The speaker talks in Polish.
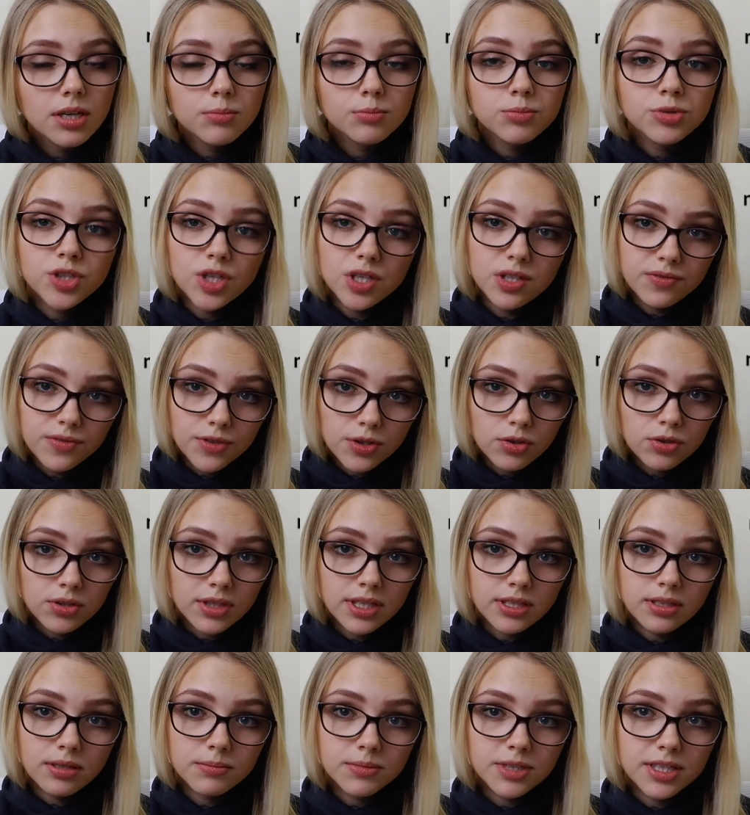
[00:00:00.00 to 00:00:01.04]
przed
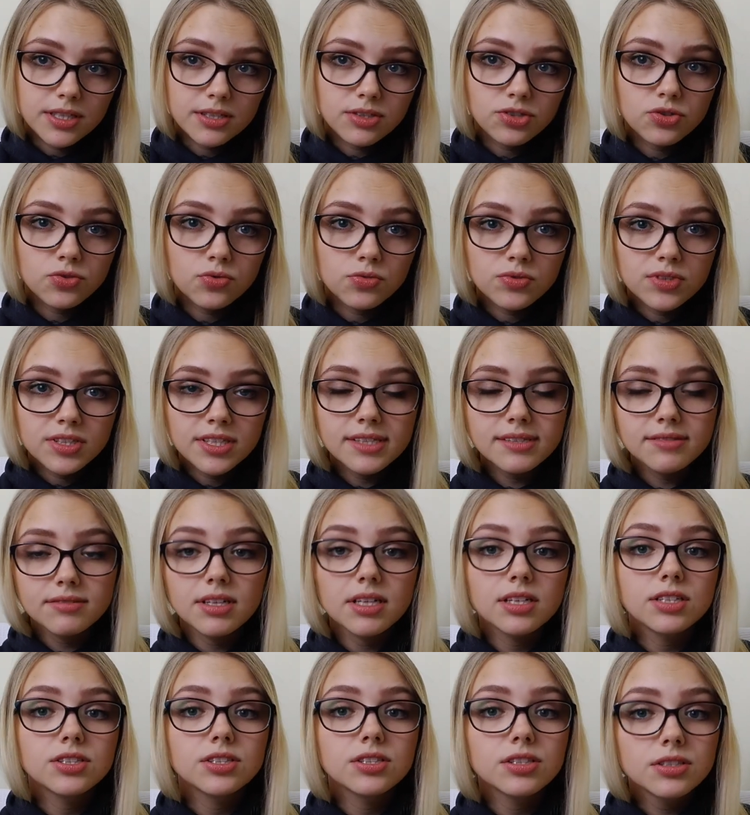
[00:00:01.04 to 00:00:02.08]
wykonaniem testu nie
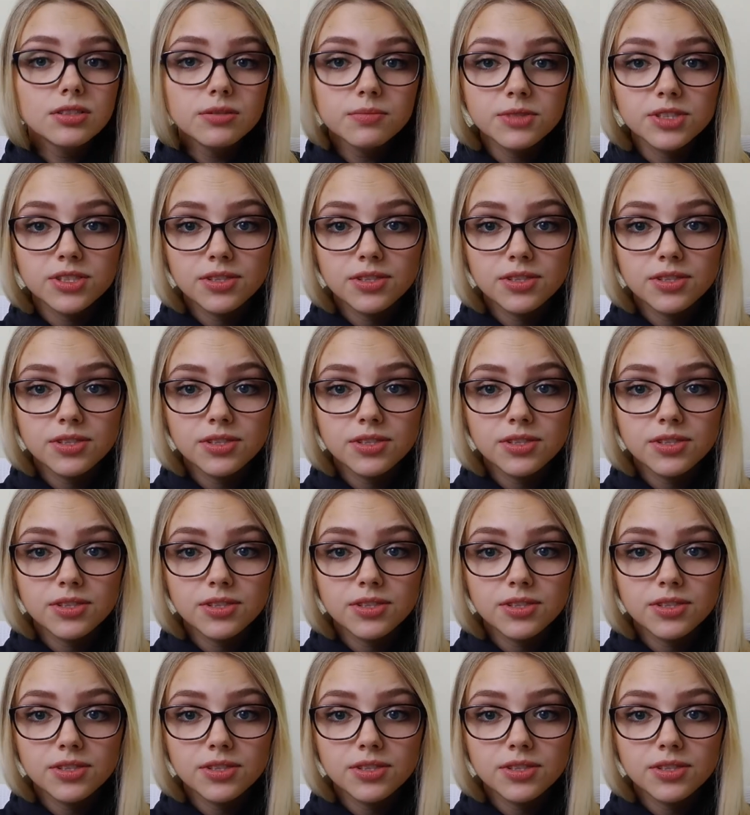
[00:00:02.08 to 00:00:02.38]
znaleźliśmy